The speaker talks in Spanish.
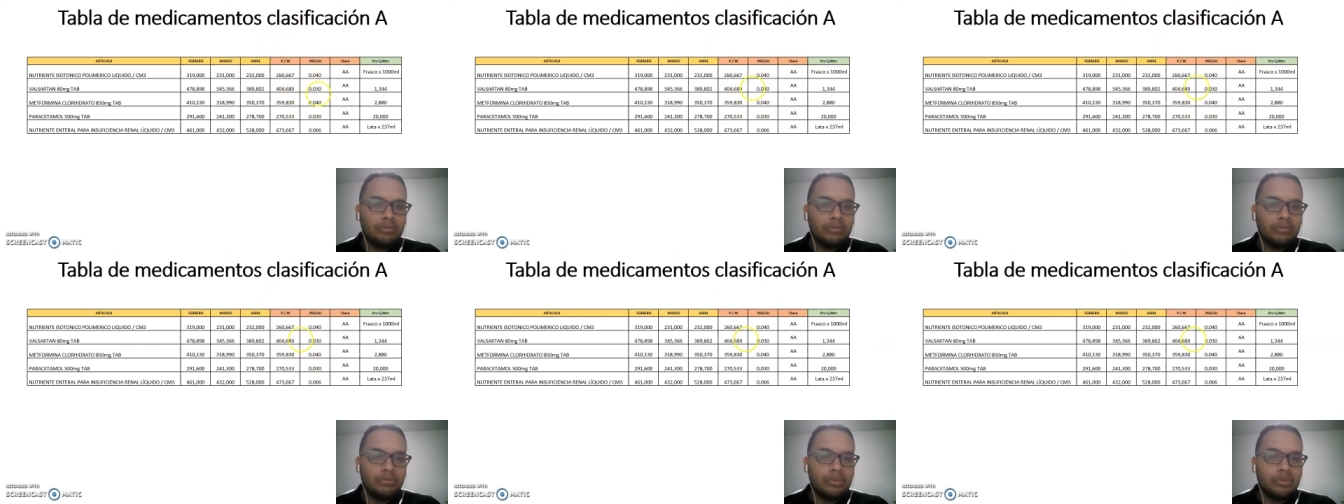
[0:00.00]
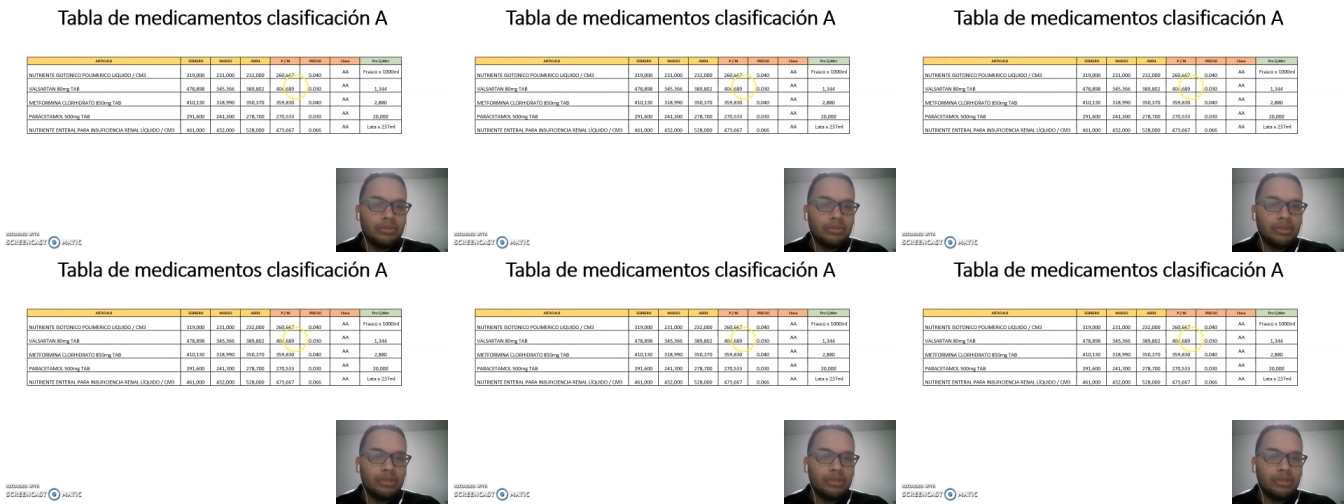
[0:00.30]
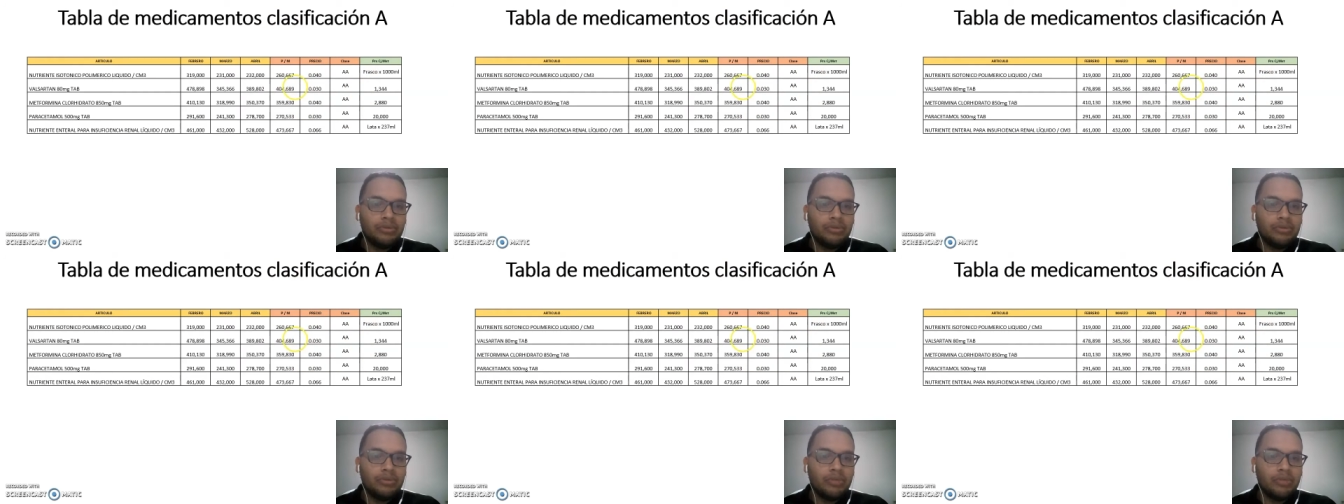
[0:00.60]
y
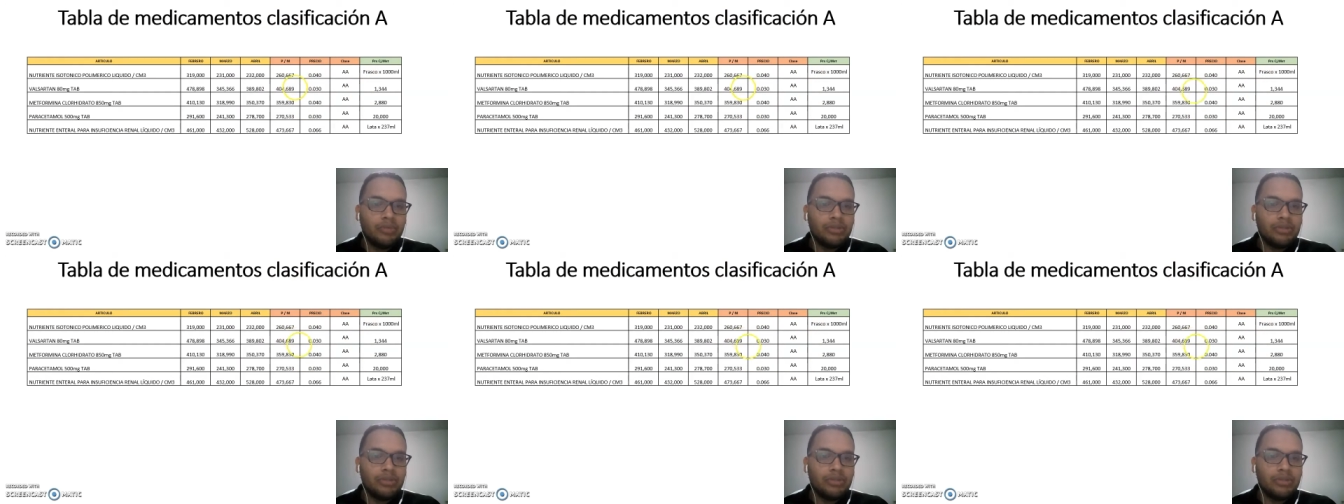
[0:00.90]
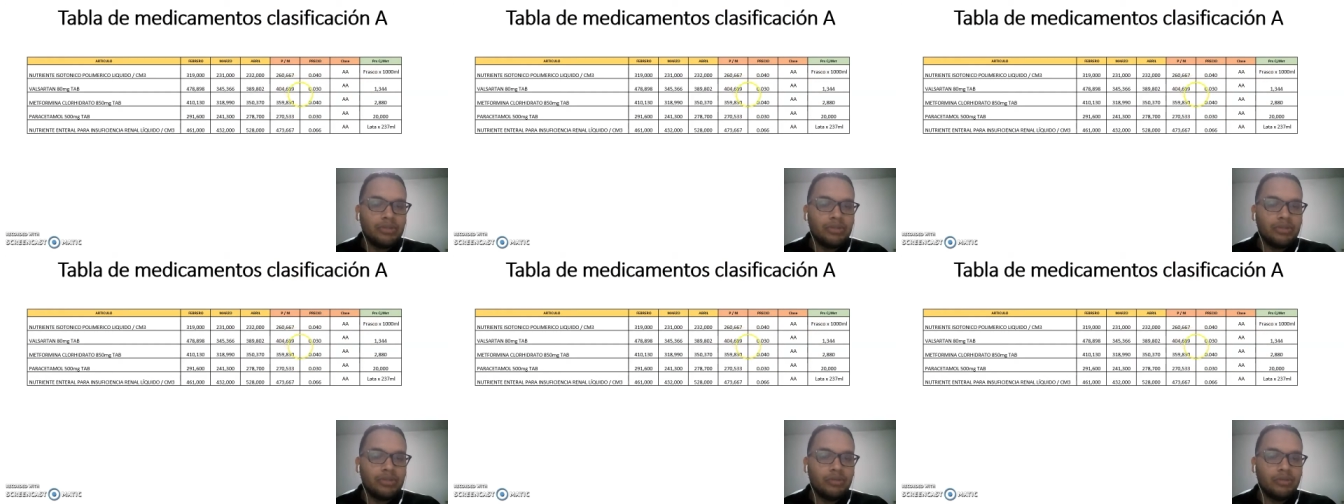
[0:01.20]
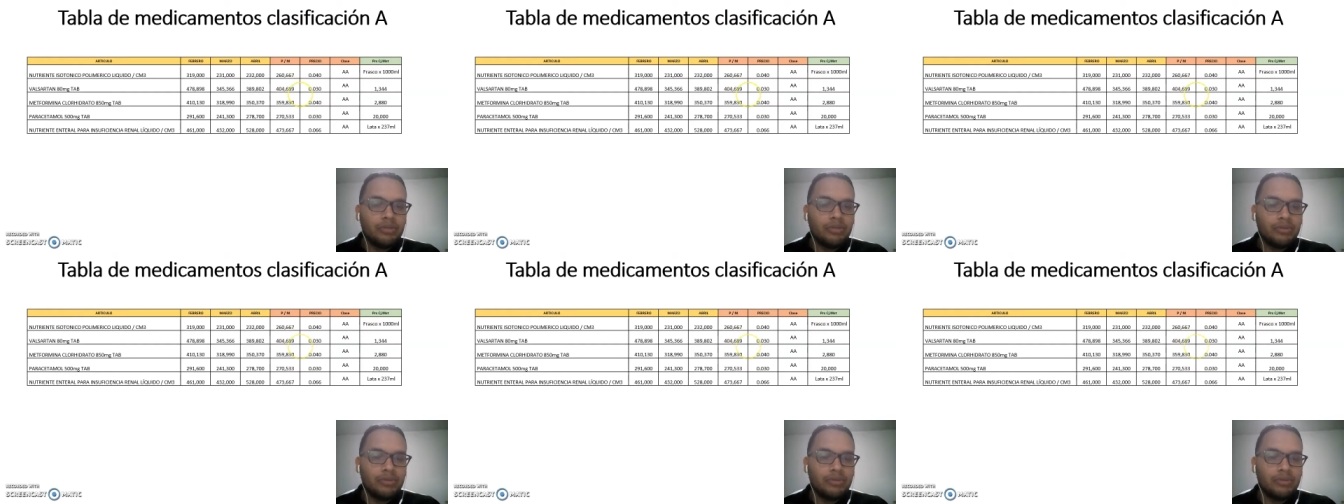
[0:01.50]
su precio es
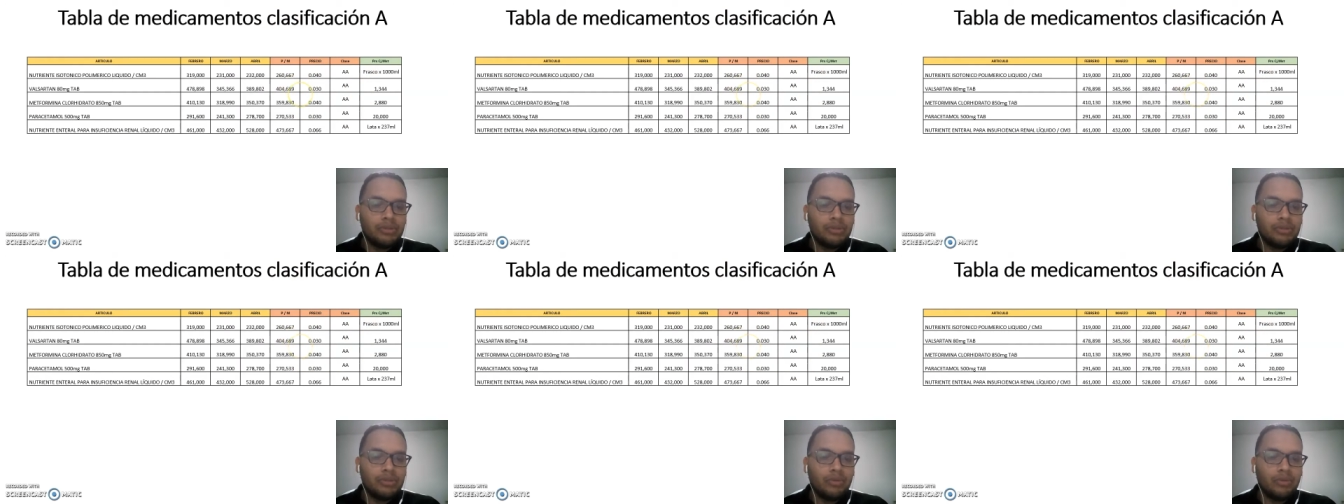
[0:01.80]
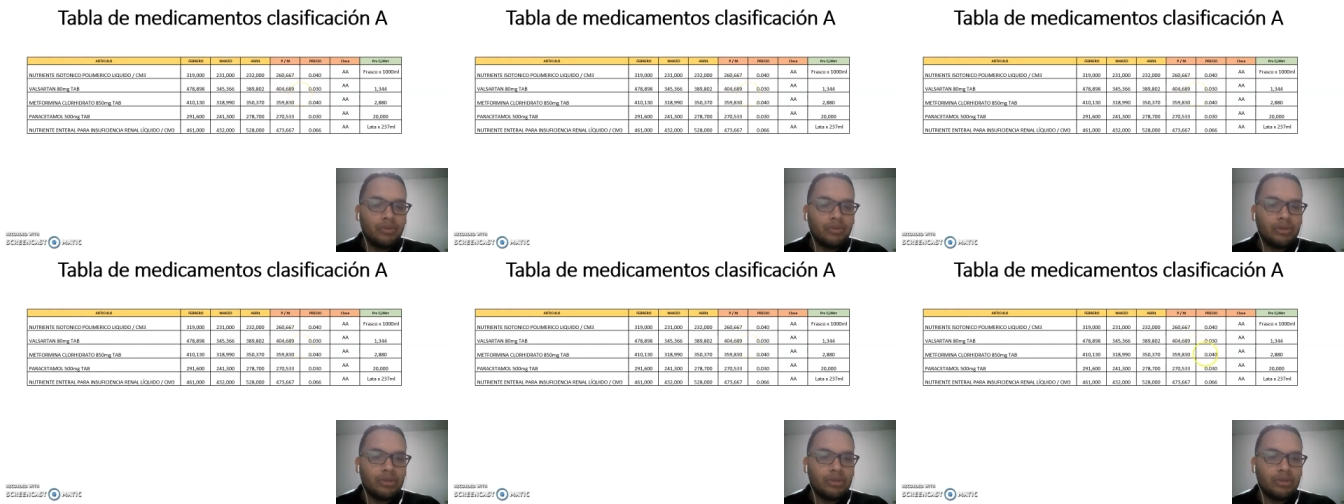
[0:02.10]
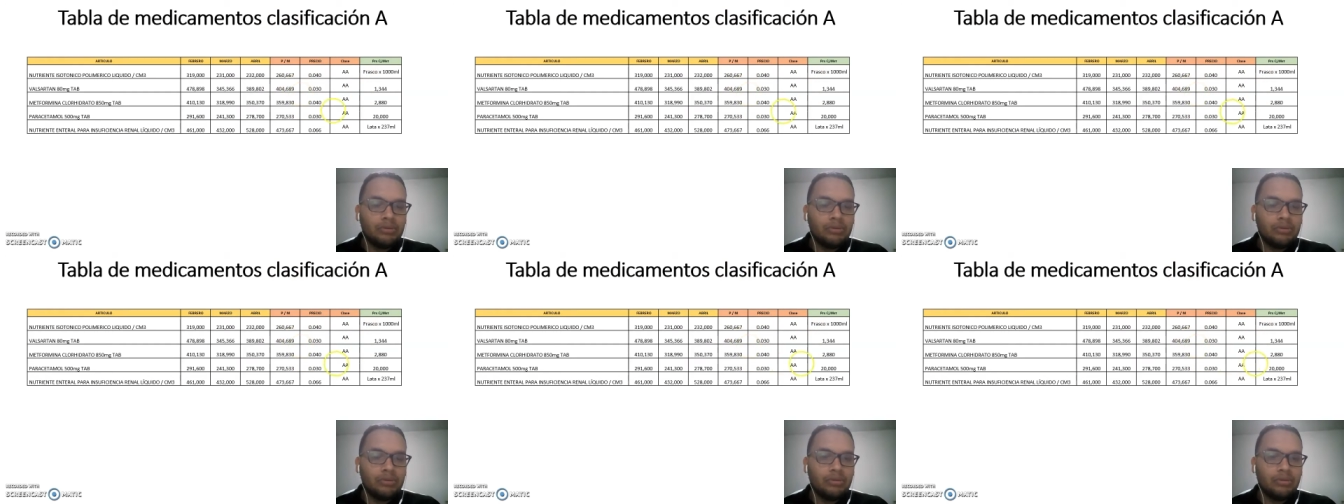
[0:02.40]

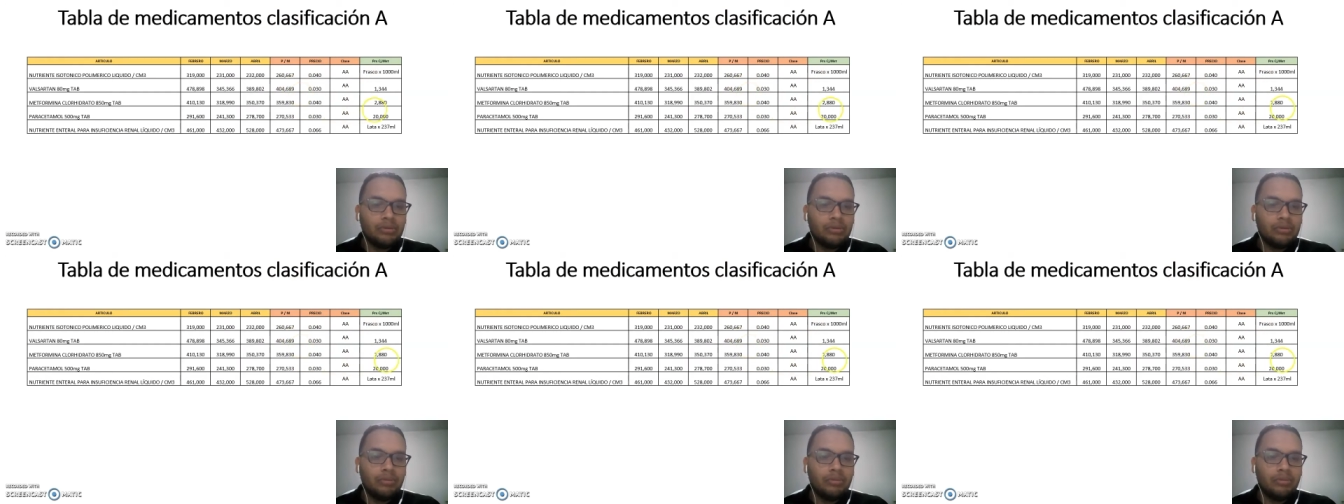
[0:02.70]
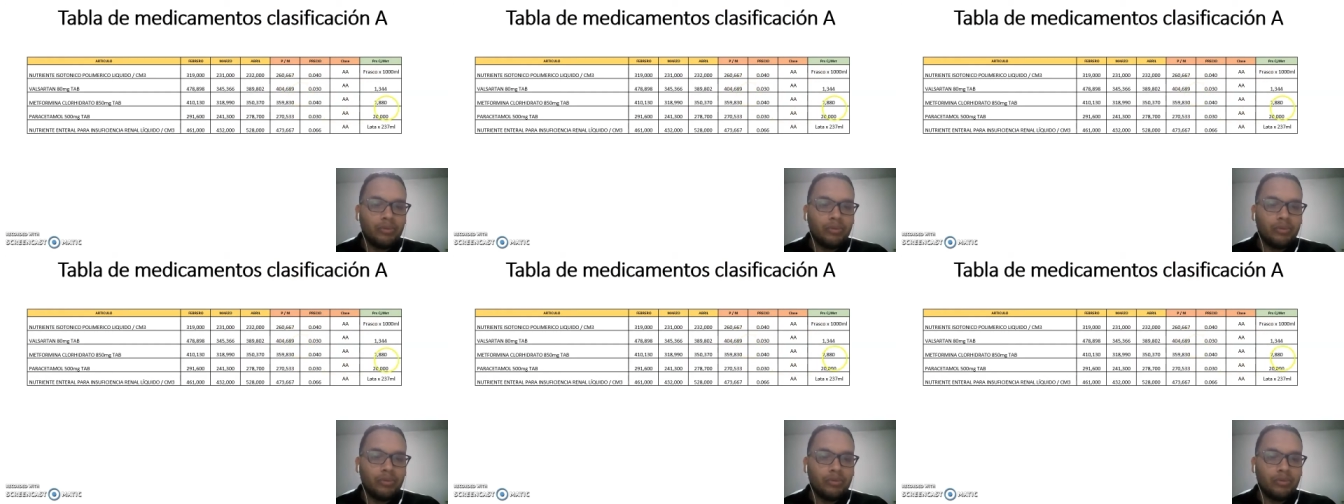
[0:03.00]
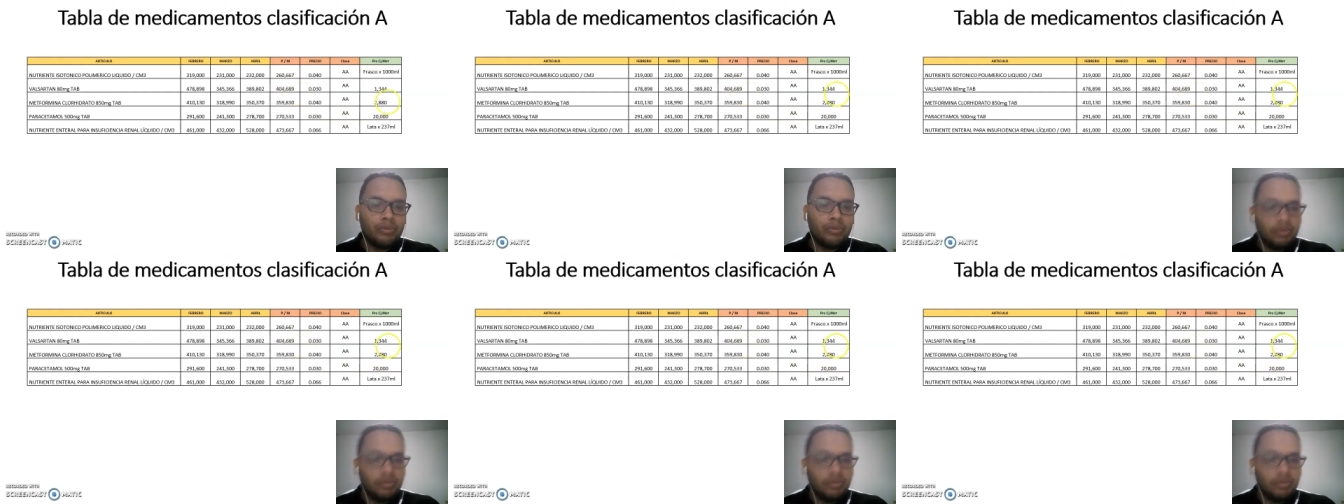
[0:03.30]
0.04 por
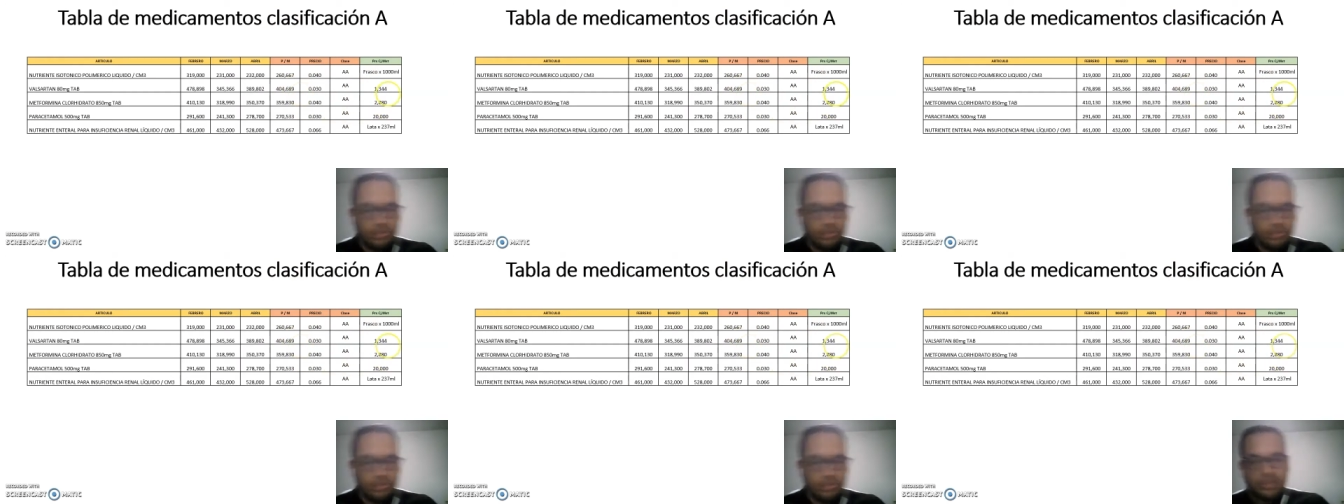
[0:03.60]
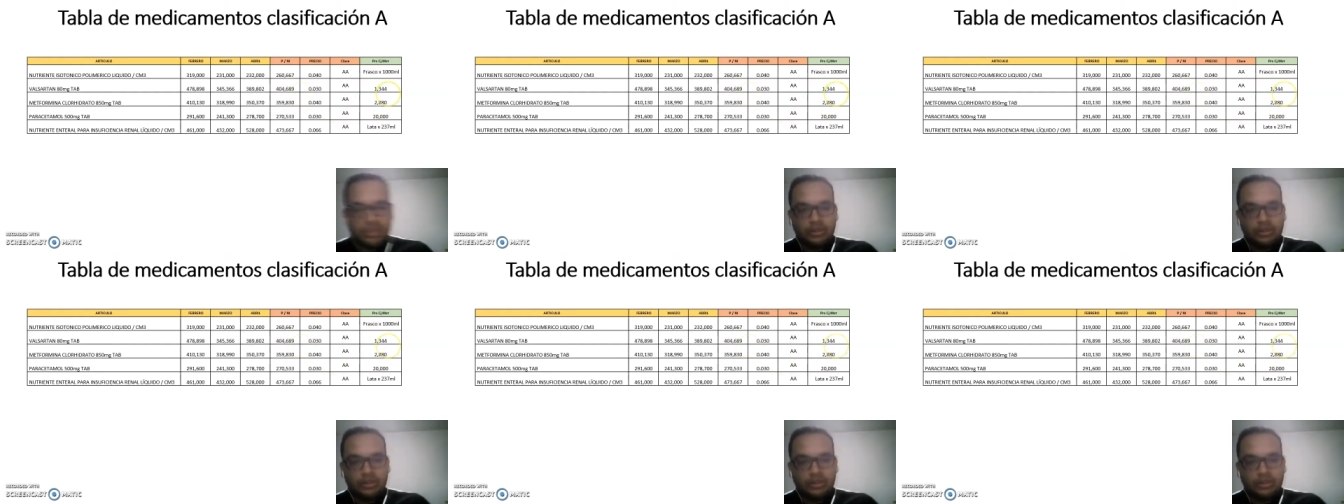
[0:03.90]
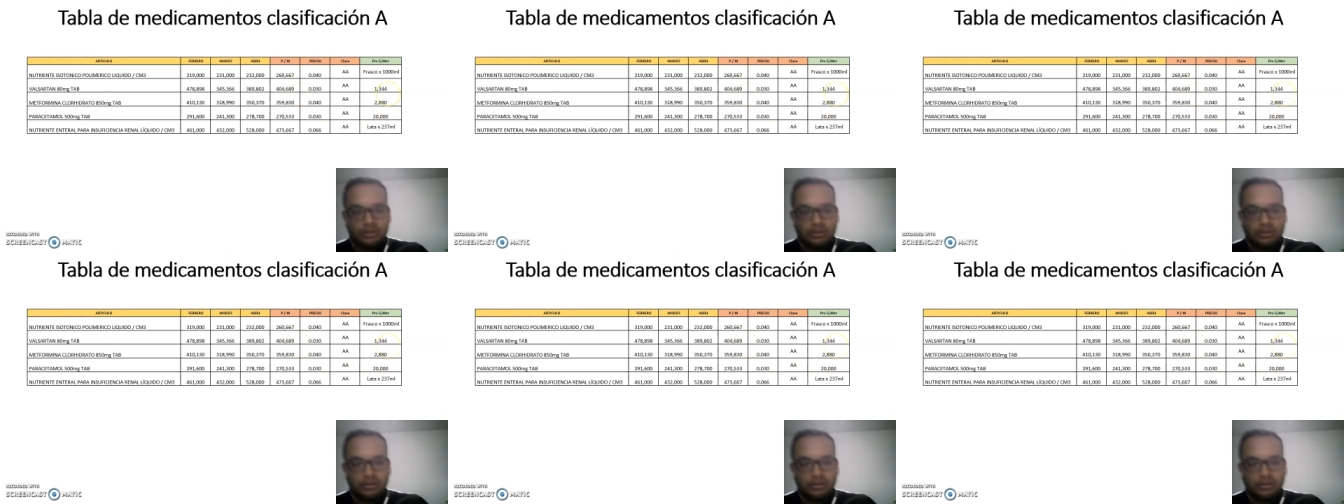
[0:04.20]
1 mililitro.